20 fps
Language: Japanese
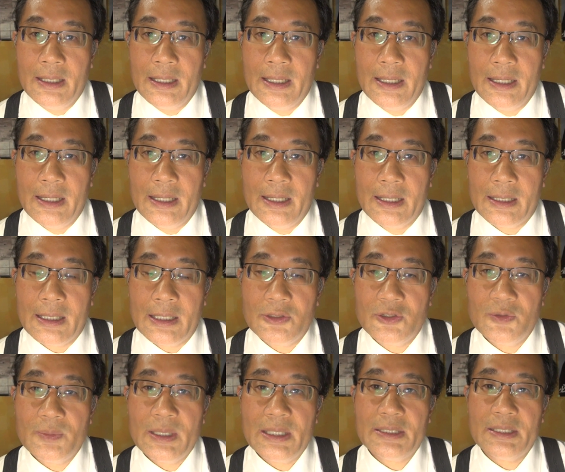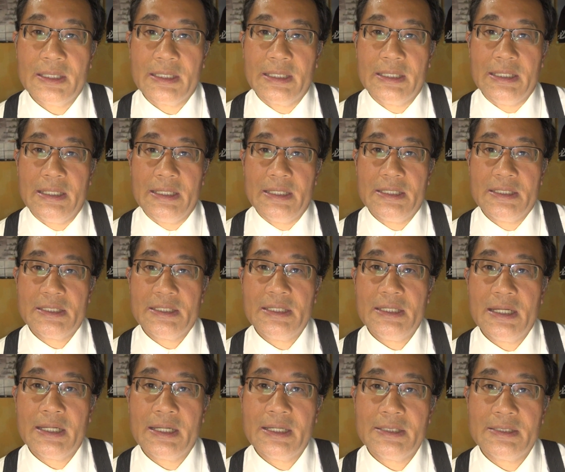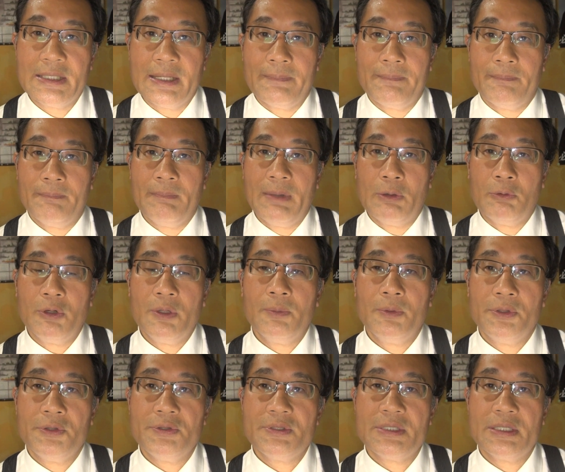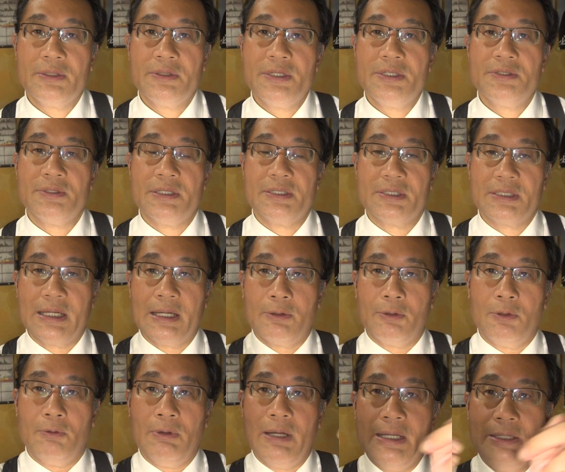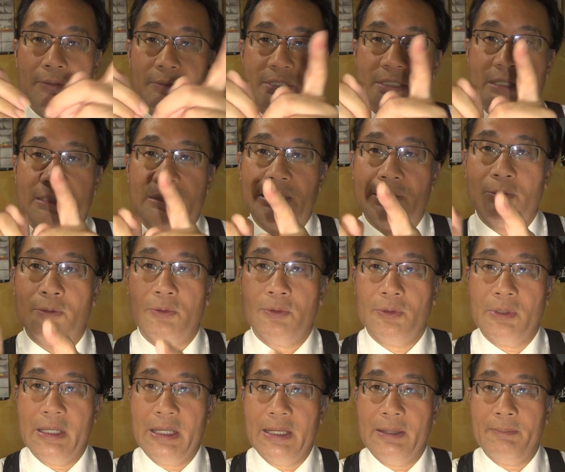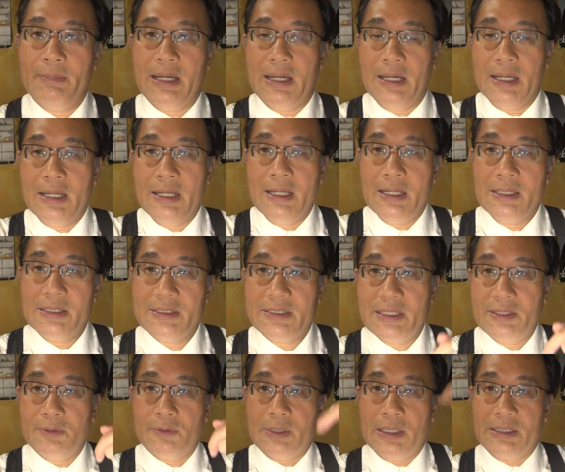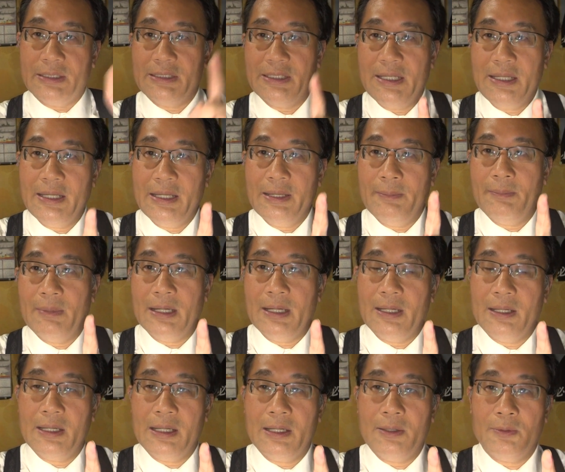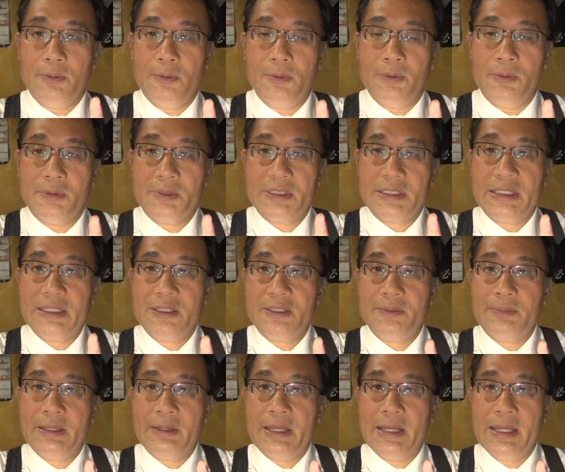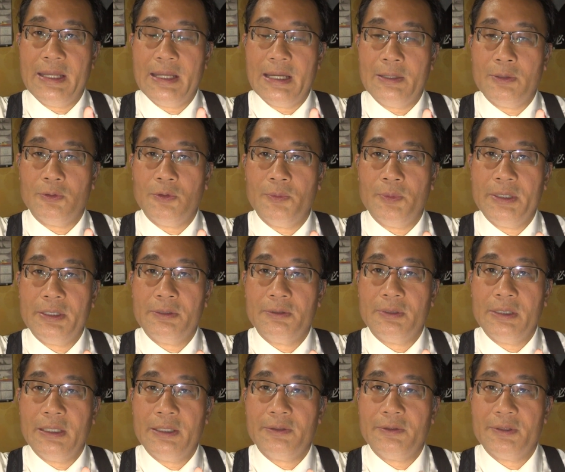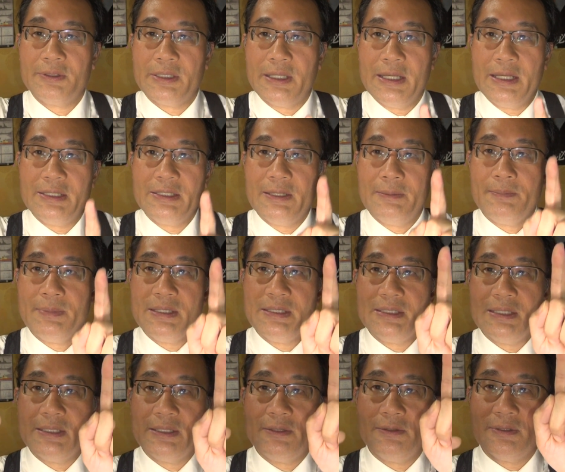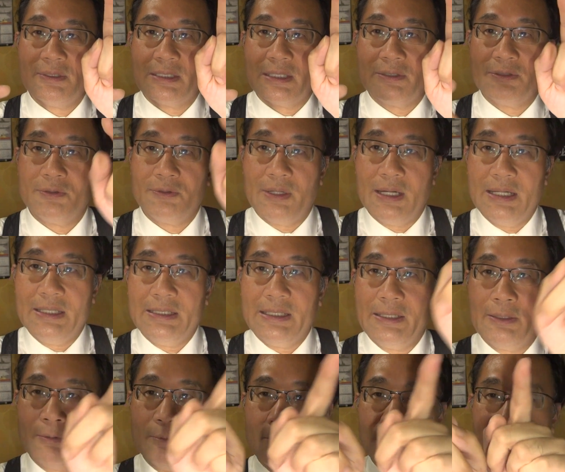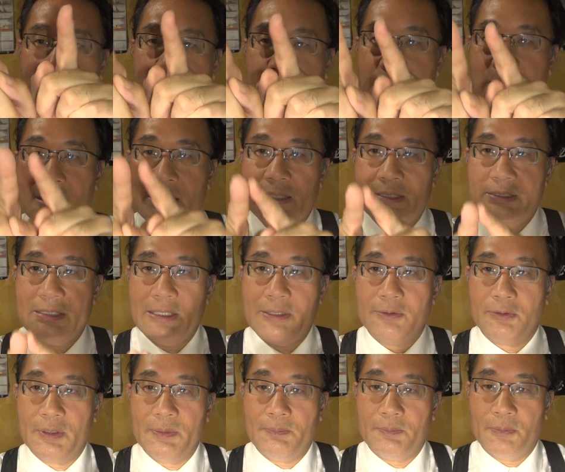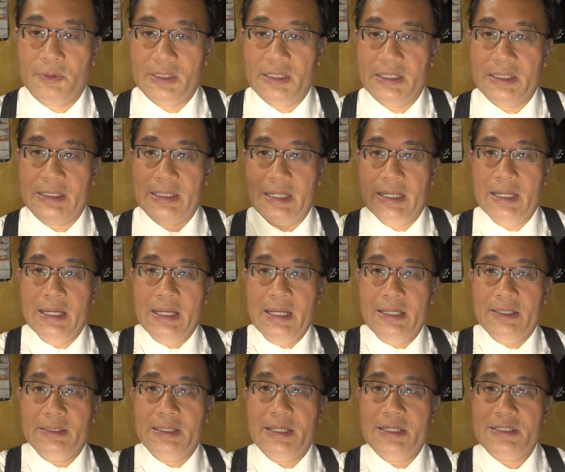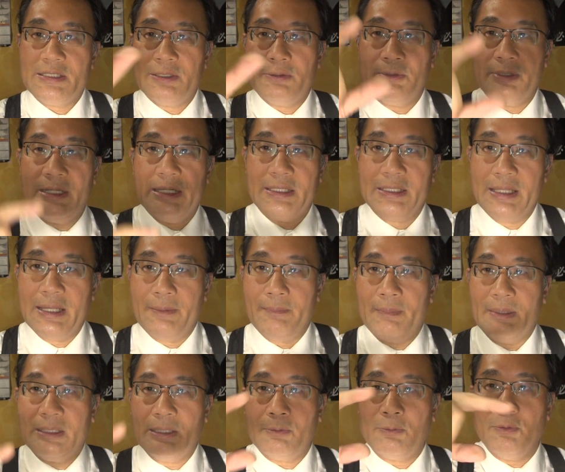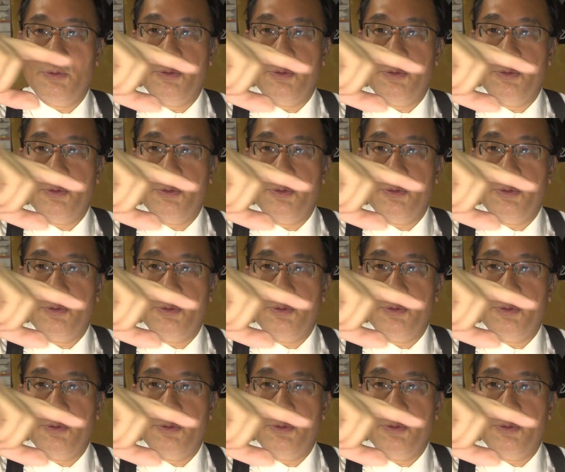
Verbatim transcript: えー、霞ヶ関に引き上げ線、まあ、これも流出線の一種ですがこの Y の字型の、えーまあ、線路がですね、まあ、あの地下鉄場合、A、あの上り下りと A 線 B 線というんですがその間にこの線路を一本引いて電車を入れてまた